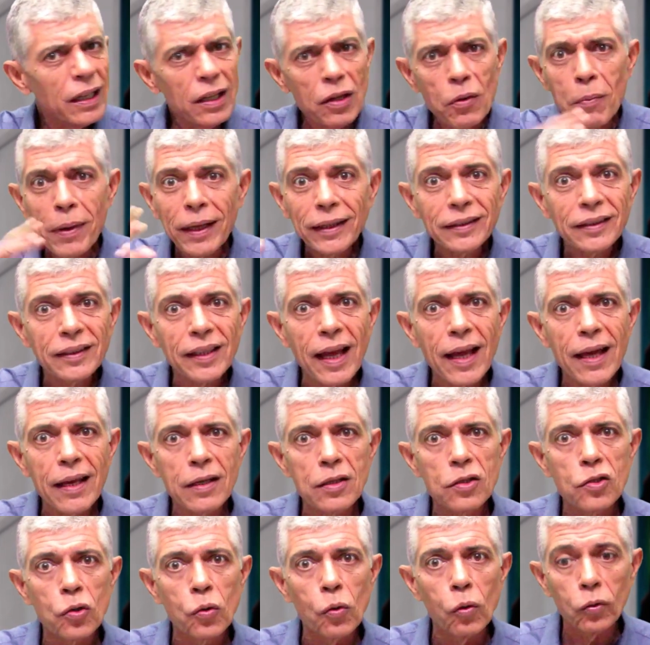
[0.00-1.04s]
e uma
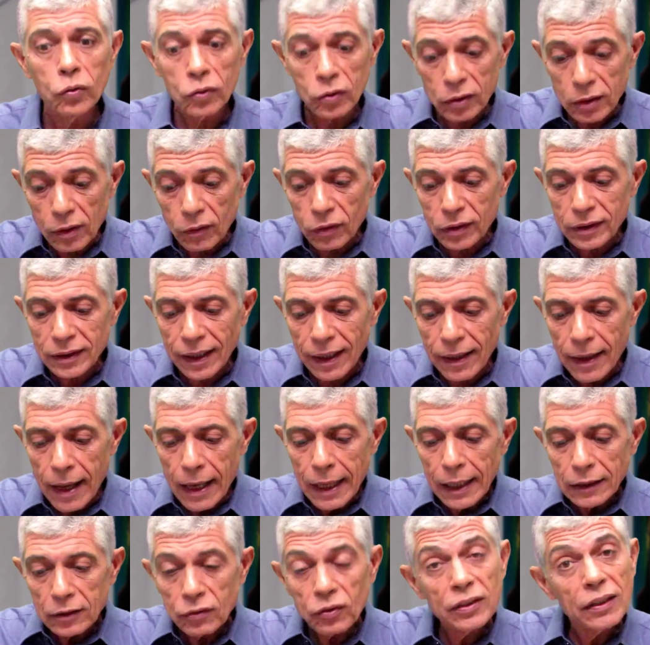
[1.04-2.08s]
série de outros que você,
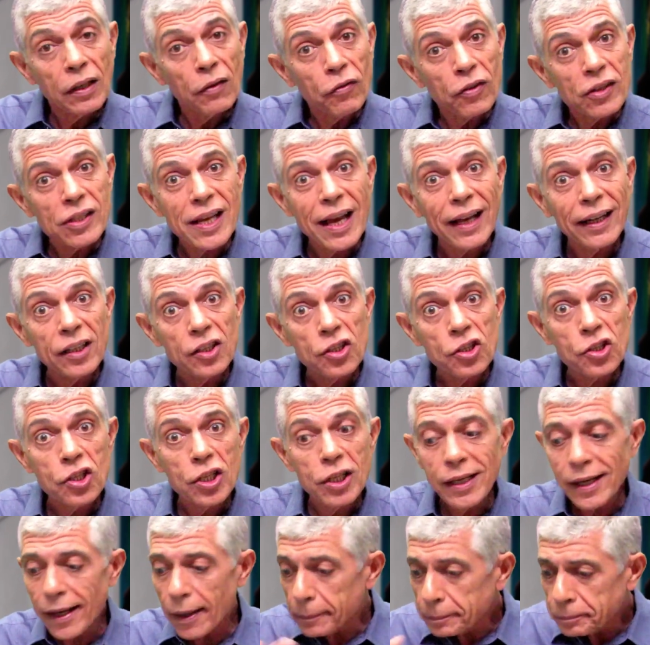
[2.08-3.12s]
se você fizer a
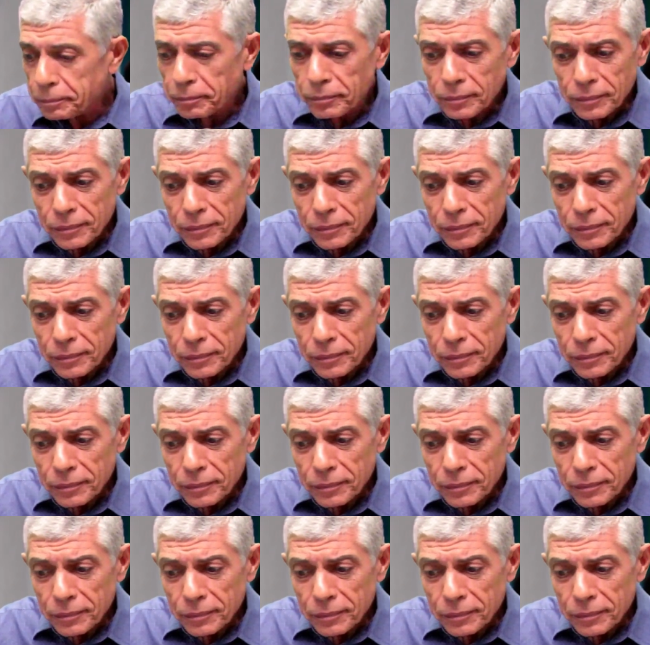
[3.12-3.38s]
listinha,